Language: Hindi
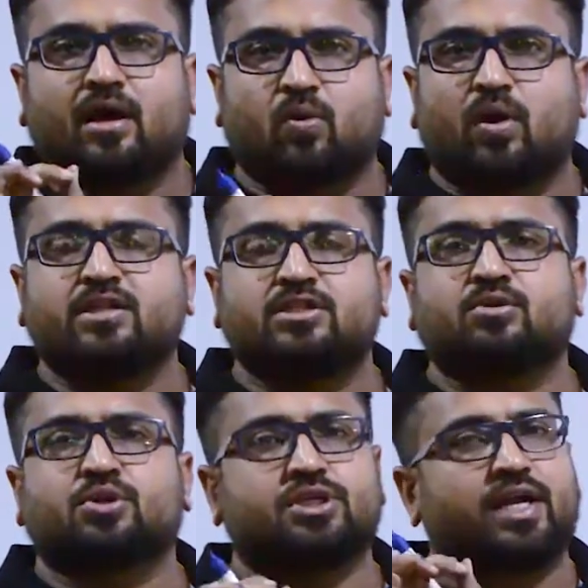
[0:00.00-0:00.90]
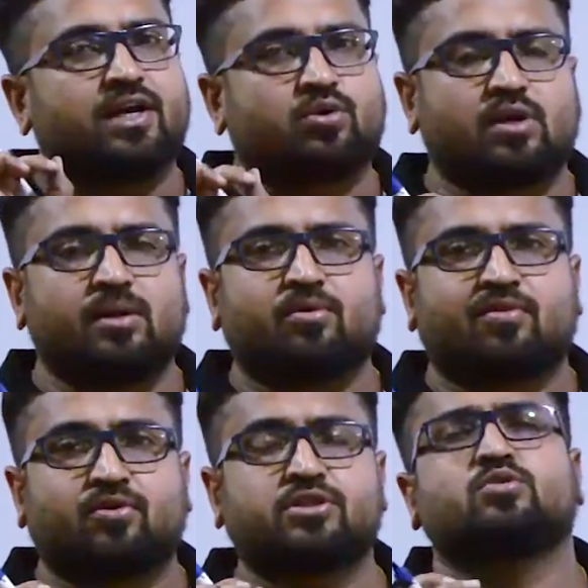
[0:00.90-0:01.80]
क्वांट से जो क्वेश्चन आएंगे टोटल नंबर
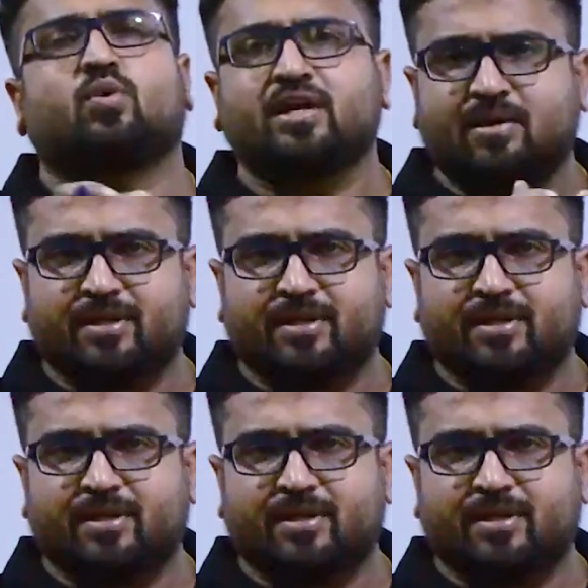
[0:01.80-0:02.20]
ऑफ क्वेश्चन क्वांट या